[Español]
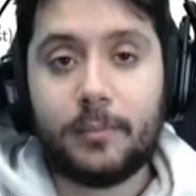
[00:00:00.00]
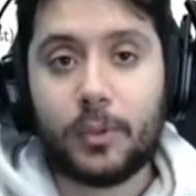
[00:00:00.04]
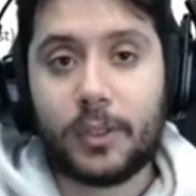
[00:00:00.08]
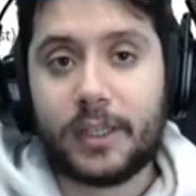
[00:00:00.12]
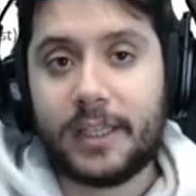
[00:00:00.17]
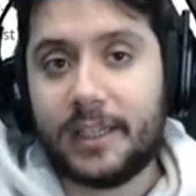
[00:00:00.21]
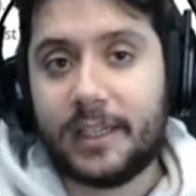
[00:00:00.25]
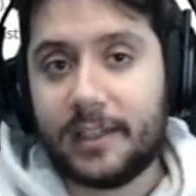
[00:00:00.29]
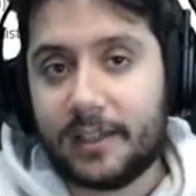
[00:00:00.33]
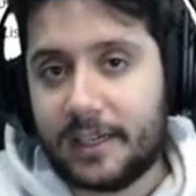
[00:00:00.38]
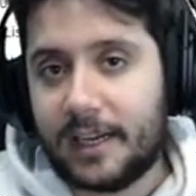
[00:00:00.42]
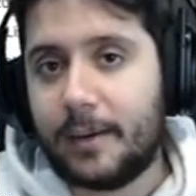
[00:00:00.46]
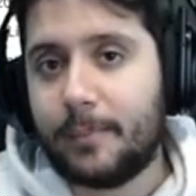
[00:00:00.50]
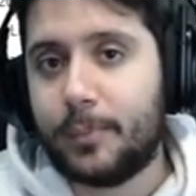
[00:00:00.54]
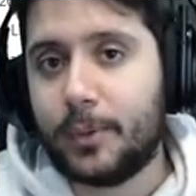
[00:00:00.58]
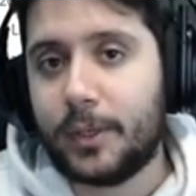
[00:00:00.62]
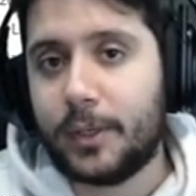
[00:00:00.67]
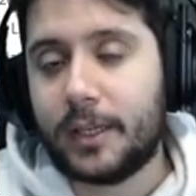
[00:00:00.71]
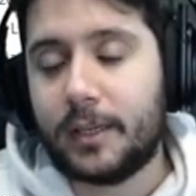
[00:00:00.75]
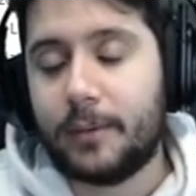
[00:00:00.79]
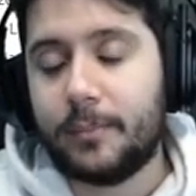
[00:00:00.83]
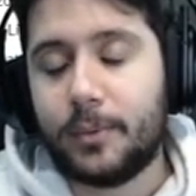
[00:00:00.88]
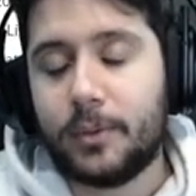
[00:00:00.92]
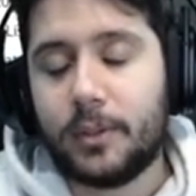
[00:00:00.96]
porque en el clan, por
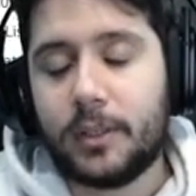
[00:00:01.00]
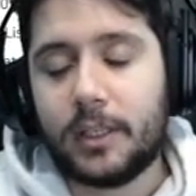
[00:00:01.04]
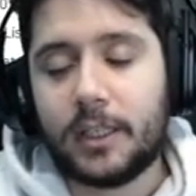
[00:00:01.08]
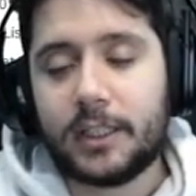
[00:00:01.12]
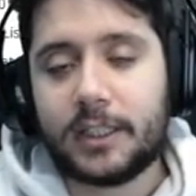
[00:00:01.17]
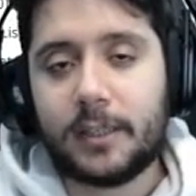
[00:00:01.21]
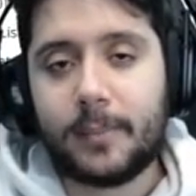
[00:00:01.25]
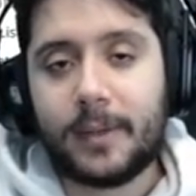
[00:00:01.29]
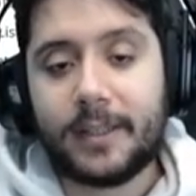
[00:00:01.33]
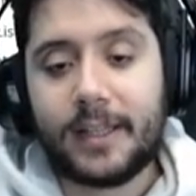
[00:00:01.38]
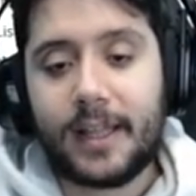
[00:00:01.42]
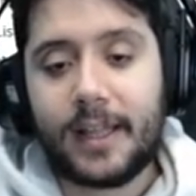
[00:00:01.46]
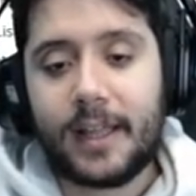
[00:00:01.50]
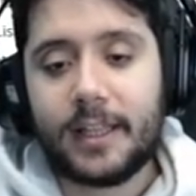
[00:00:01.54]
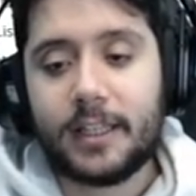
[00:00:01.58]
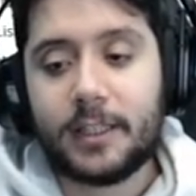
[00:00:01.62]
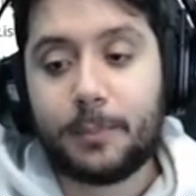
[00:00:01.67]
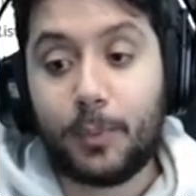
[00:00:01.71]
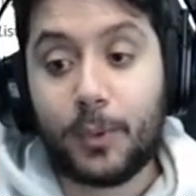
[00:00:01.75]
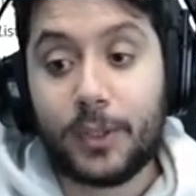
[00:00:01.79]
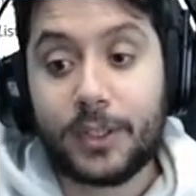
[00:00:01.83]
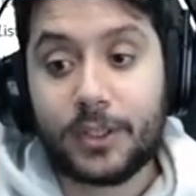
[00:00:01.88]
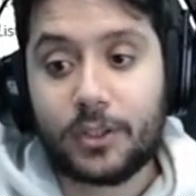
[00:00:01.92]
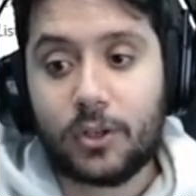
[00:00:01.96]
ejemplo, en las hermandades
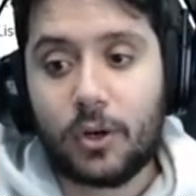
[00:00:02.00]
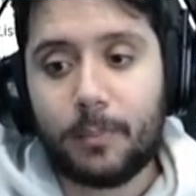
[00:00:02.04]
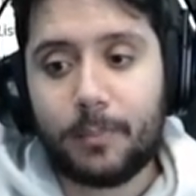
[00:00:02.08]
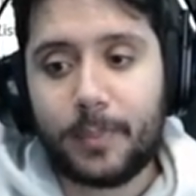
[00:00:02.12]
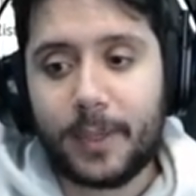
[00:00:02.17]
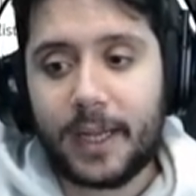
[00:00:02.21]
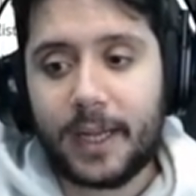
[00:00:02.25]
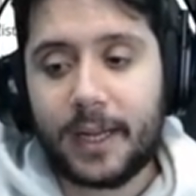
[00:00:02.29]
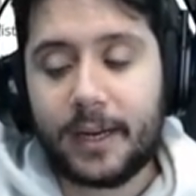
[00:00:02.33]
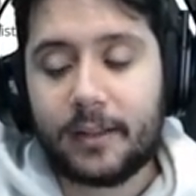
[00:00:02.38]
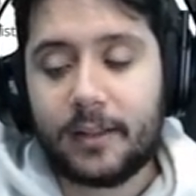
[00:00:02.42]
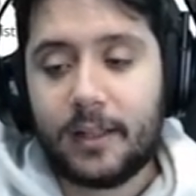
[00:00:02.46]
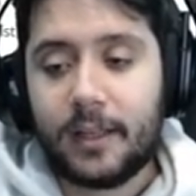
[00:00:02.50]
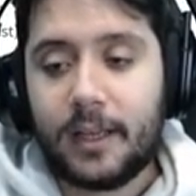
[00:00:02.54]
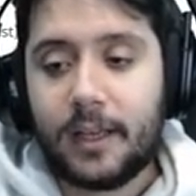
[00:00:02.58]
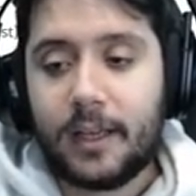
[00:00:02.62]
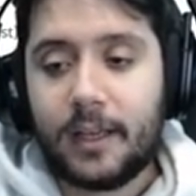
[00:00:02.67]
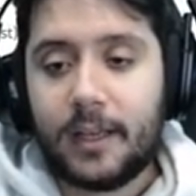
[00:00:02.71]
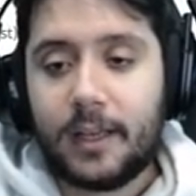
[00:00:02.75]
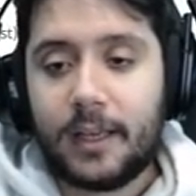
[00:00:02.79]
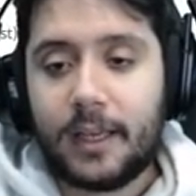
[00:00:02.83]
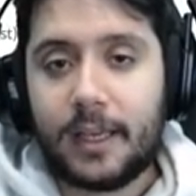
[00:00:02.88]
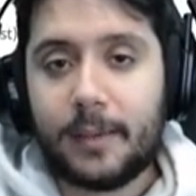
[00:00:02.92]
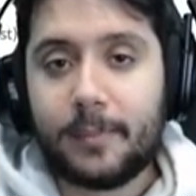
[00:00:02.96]
puedes comprar
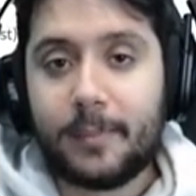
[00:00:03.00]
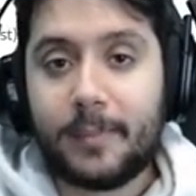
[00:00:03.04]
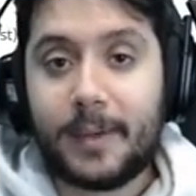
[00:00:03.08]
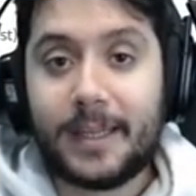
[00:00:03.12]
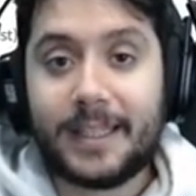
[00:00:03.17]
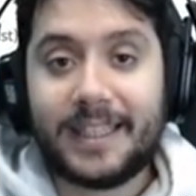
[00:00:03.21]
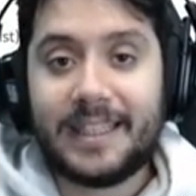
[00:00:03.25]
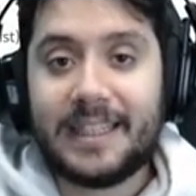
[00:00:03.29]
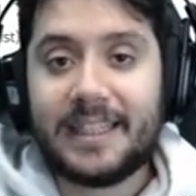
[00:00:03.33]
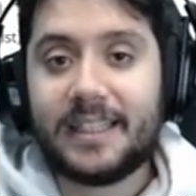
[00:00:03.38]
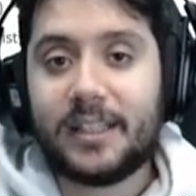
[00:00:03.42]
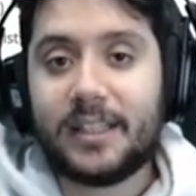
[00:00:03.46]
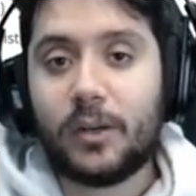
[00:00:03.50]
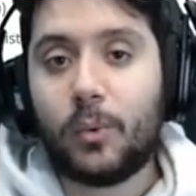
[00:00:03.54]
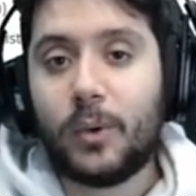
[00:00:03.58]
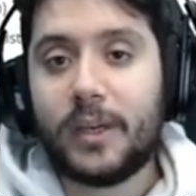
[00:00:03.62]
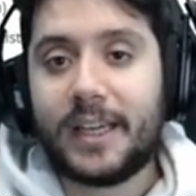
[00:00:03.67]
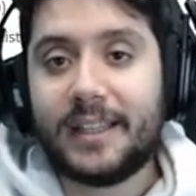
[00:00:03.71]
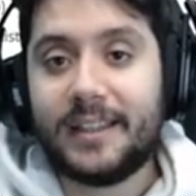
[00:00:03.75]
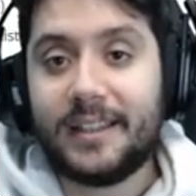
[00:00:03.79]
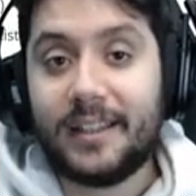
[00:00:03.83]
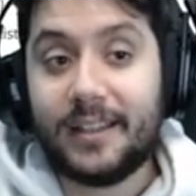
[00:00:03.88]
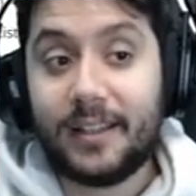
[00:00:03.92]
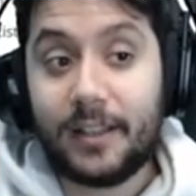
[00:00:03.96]
eh, materiales de
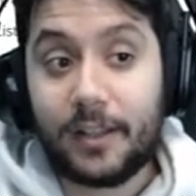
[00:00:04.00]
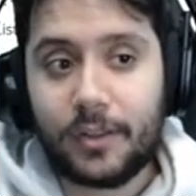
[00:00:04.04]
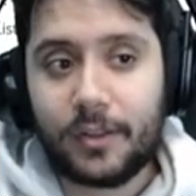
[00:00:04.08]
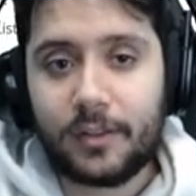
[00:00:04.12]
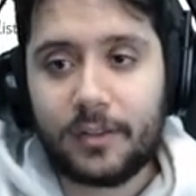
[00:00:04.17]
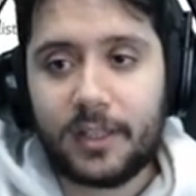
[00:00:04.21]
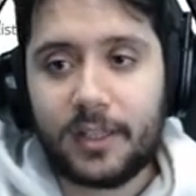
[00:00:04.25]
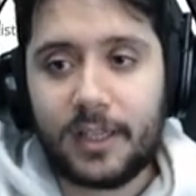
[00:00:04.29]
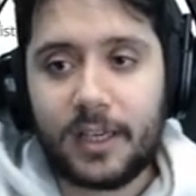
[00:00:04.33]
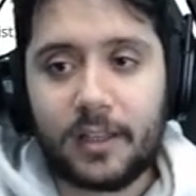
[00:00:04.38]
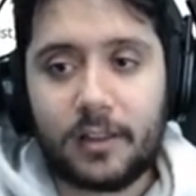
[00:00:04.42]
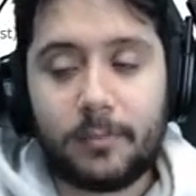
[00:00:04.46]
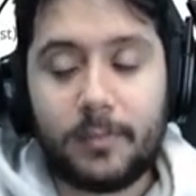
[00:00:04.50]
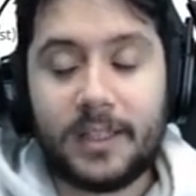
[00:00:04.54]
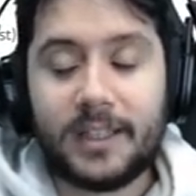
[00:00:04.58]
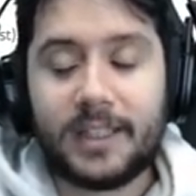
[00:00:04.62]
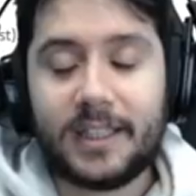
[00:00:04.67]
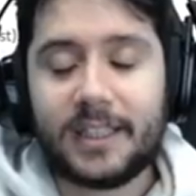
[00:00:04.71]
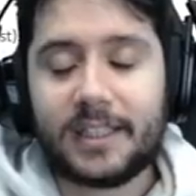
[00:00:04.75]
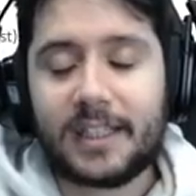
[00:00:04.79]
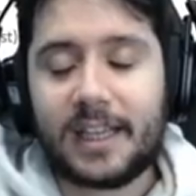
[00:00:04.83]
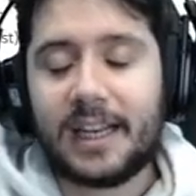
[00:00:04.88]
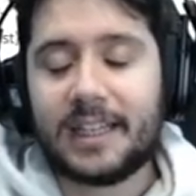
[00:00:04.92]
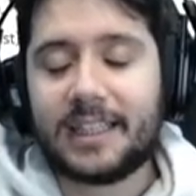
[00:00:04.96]
Awaken de 10 en 10,
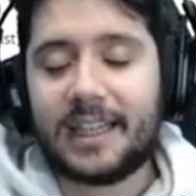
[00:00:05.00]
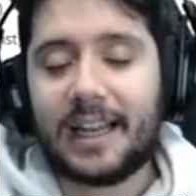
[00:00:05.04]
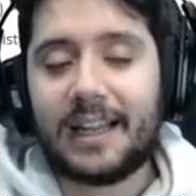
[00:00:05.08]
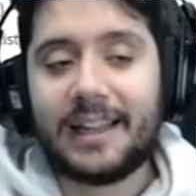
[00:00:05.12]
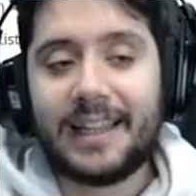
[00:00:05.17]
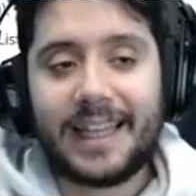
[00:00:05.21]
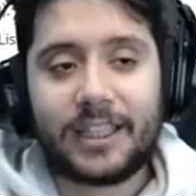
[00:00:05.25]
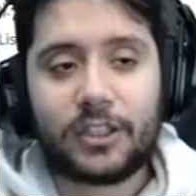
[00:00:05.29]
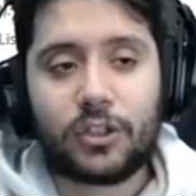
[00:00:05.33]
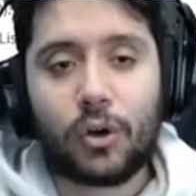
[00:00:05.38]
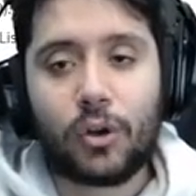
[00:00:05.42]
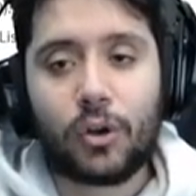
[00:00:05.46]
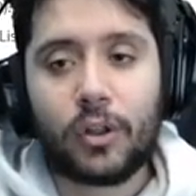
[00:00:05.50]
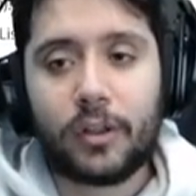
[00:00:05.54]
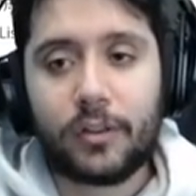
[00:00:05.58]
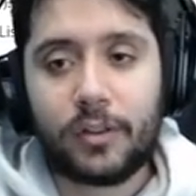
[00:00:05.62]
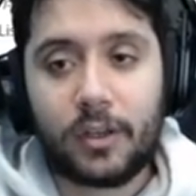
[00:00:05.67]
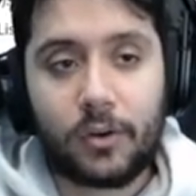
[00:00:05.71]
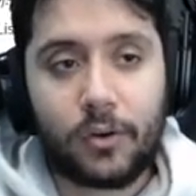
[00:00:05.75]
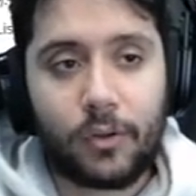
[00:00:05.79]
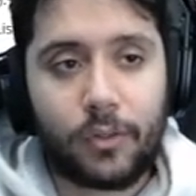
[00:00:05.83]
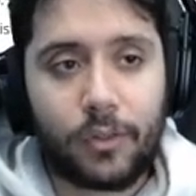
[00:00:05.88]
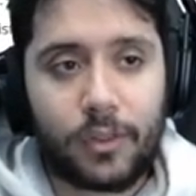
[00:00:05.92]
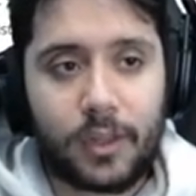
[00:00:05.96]
mientras que las aldeas solo de
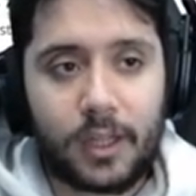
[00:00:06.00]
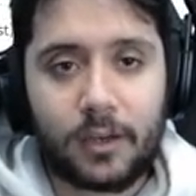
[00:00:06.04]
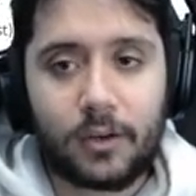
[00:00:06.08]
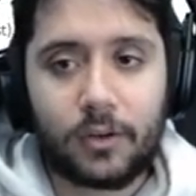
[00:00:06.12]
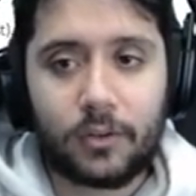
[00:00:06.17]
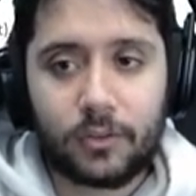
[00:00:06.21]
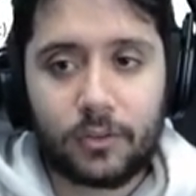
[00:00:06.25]
5 en 5.